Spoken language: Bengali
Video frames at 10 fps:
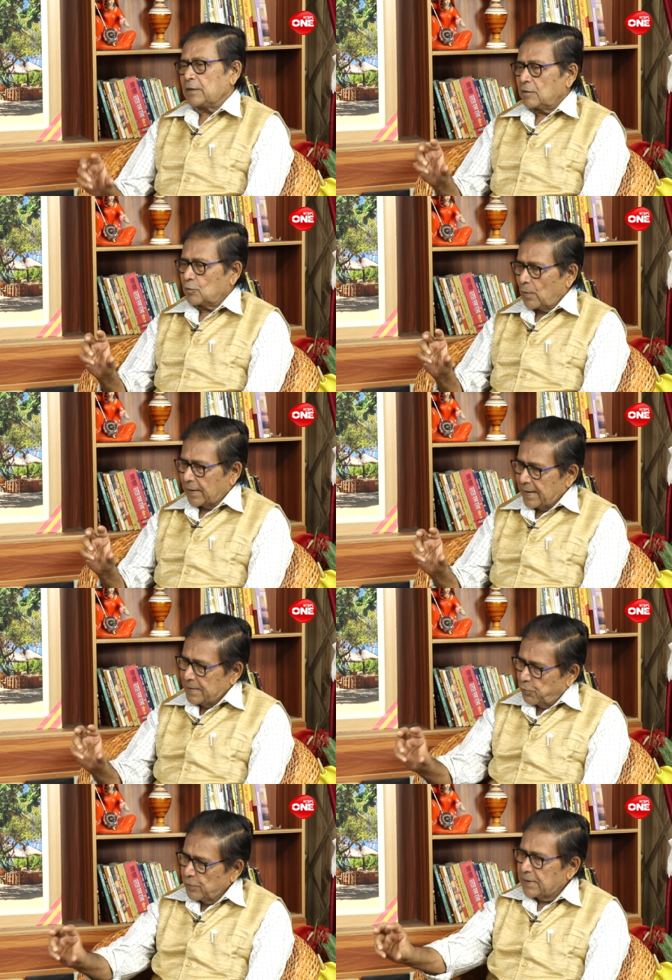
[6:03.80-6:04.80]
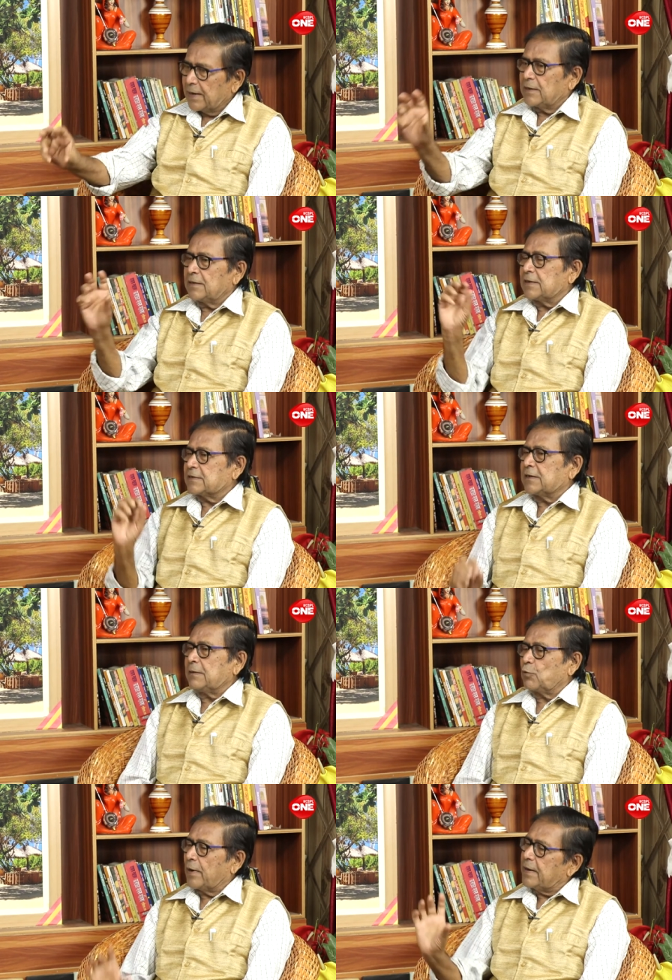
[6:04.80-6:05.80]
তোমাকে এই বইটা দিচ্ছি
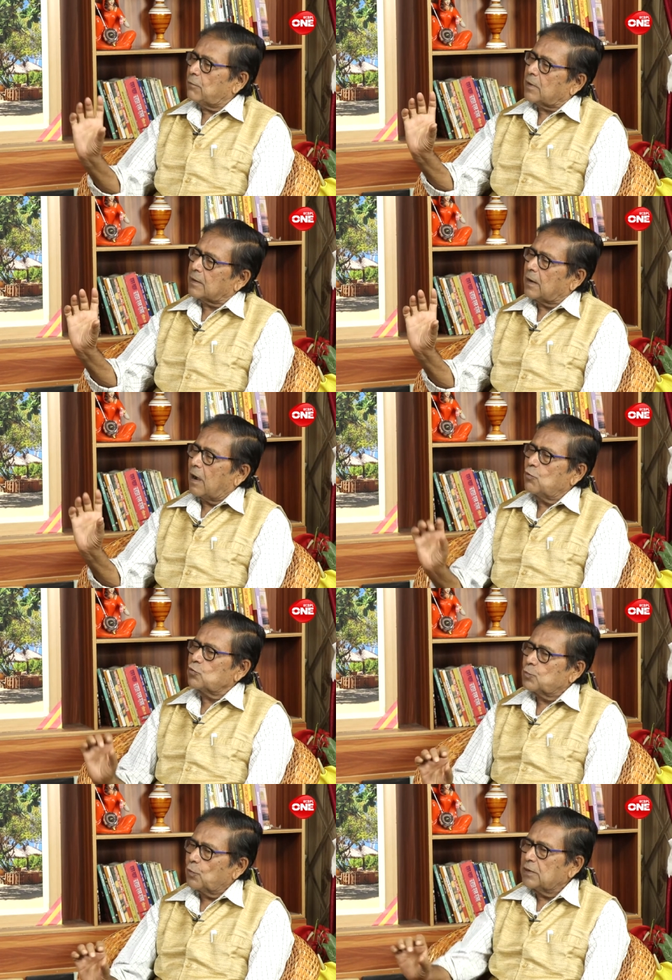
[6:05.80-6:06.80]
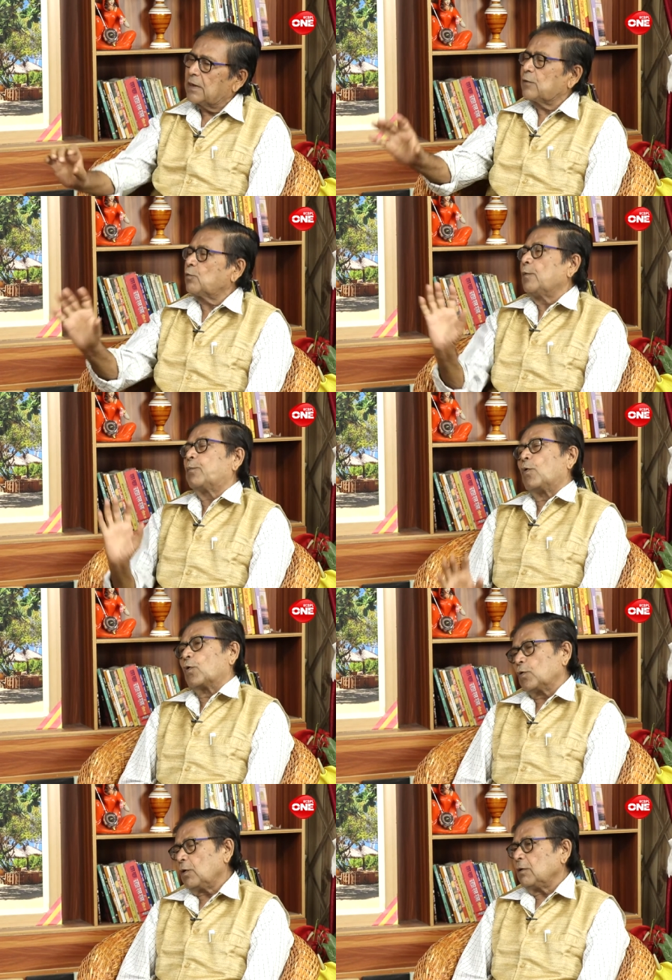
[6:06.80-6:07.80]
বলে এইরকম একটা ঢাউস বই দিলে তুমি
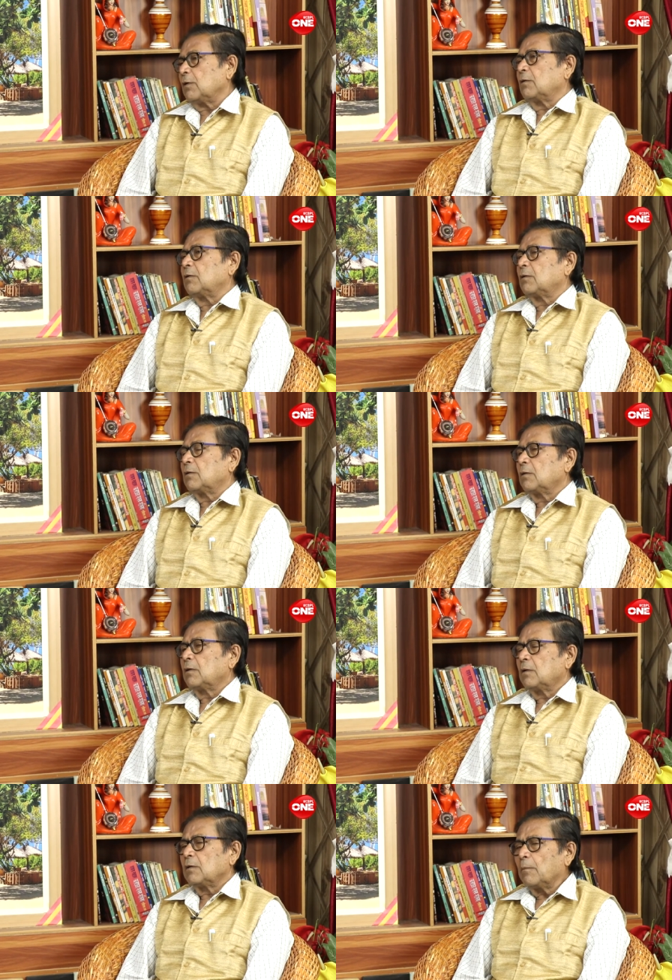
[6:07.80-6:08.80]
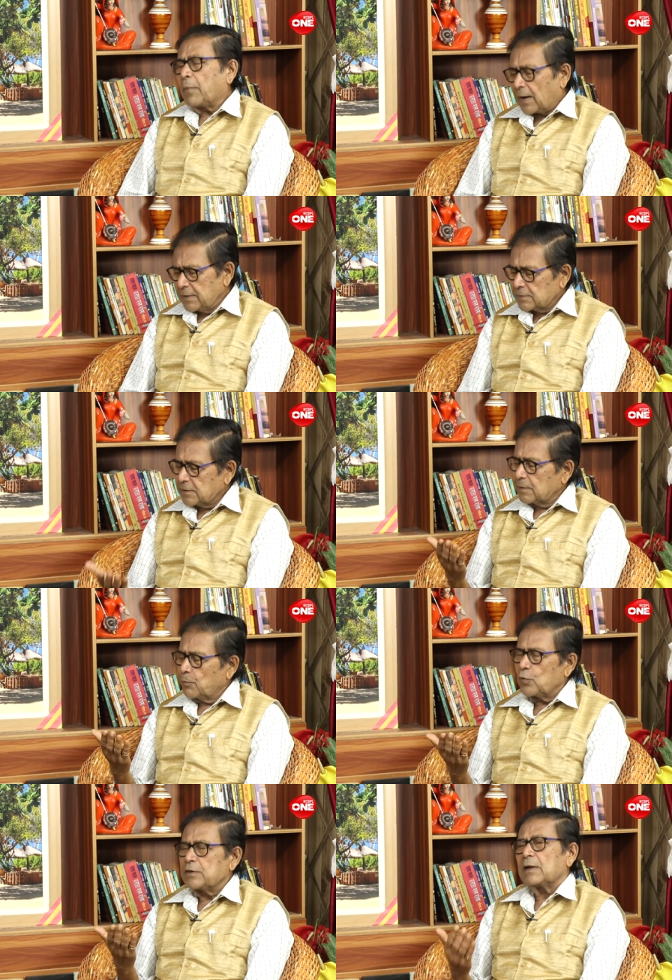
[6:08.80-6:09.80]
পড়ো তো বাড়ি এসে দেখি
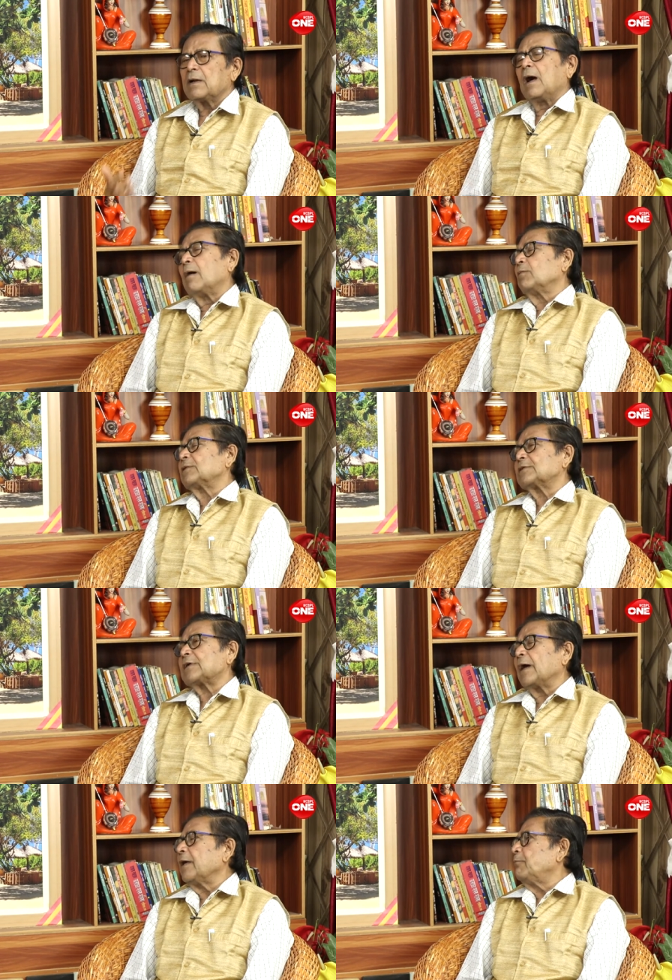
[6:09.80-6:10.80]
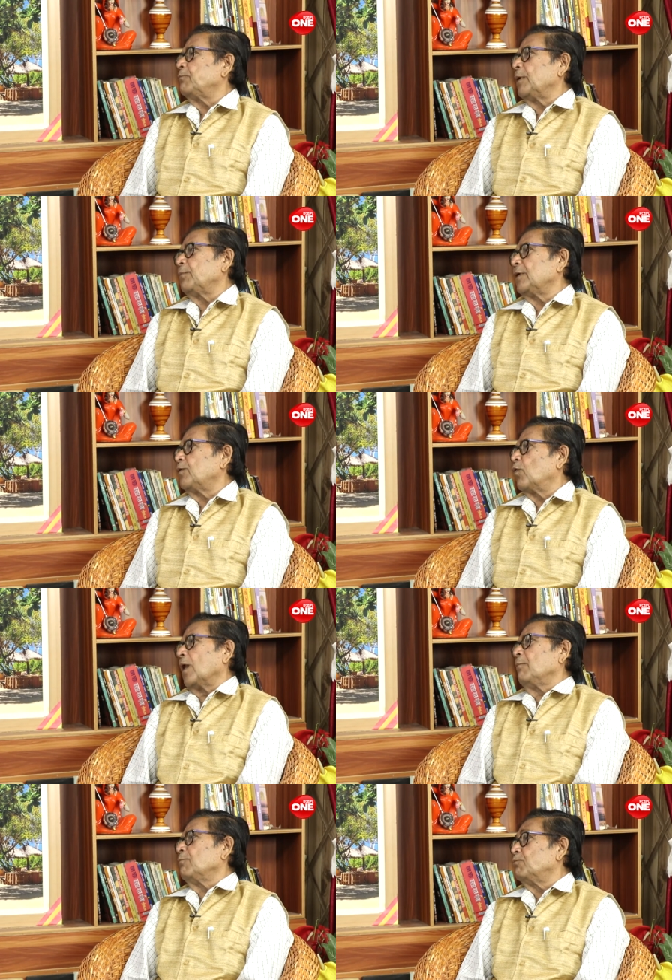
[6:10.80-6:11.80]
বইটার নাম সাহেব বিবি
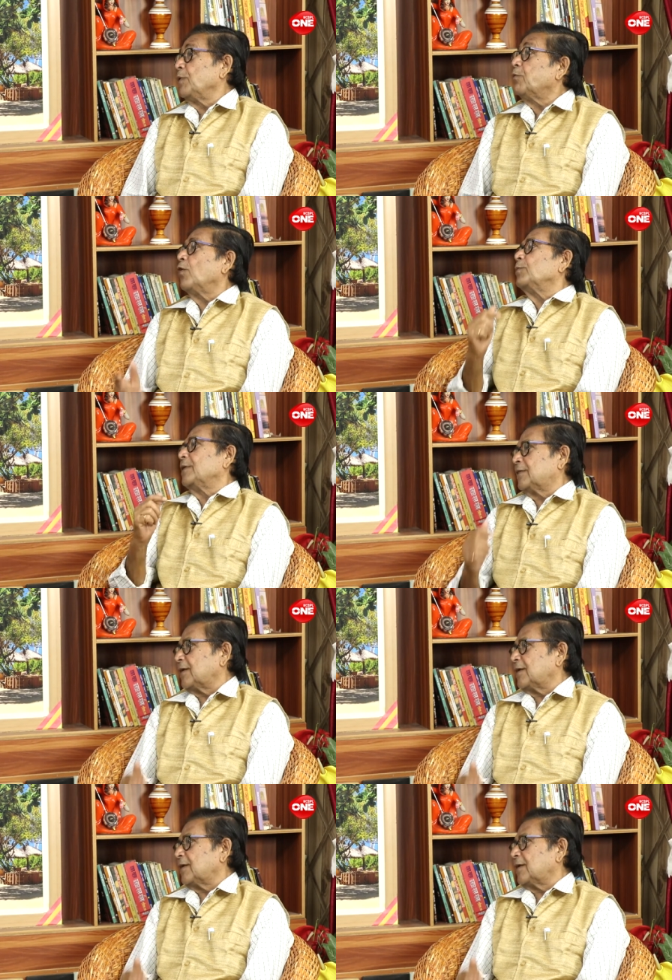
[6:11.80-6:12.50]
গোলাম বিমল মিত্রের